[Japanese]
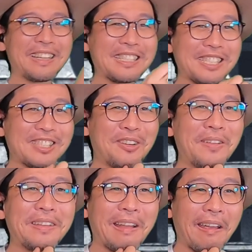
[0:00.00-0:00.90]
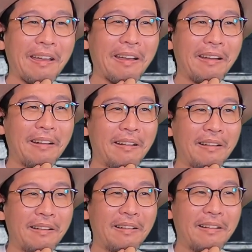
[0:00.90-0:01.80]
てかすごいね。
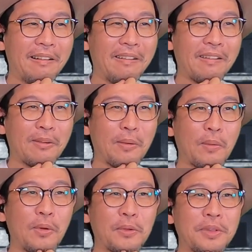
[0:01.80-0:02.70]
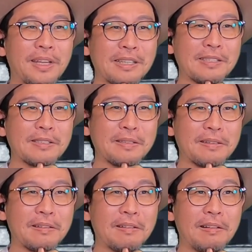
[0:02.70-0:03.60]
ここのテラス。